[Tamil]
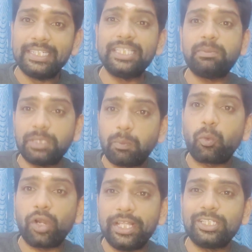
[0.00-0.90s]
நீதிபதி
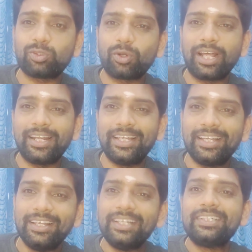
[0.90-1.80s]
புகழேந்தி சொல்கிறாரு
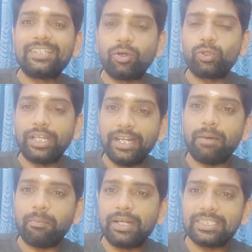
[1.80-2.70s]
யோ
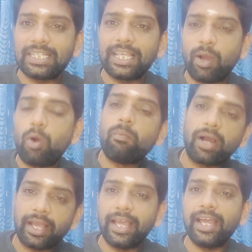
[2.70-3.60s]
என்ன மனுஷன் அவன்
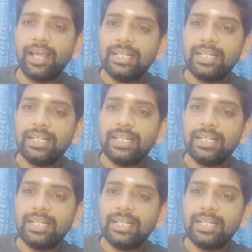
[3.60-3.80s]
மகன்